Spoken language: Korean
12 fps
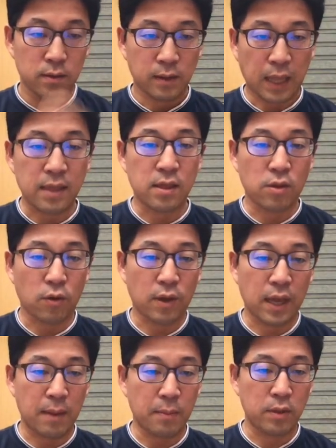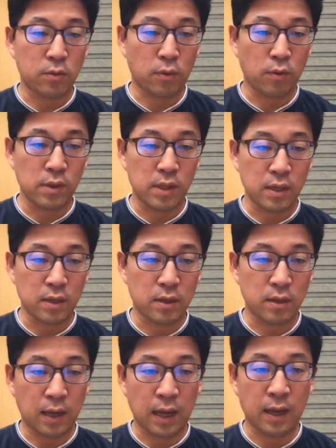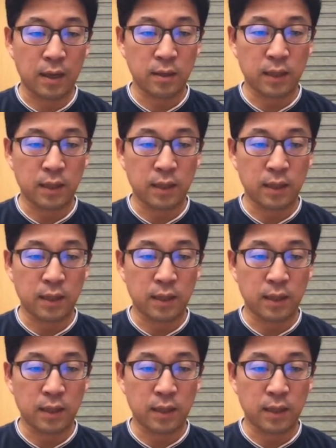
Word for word: 다시 전개하면 이런 식 아, 음.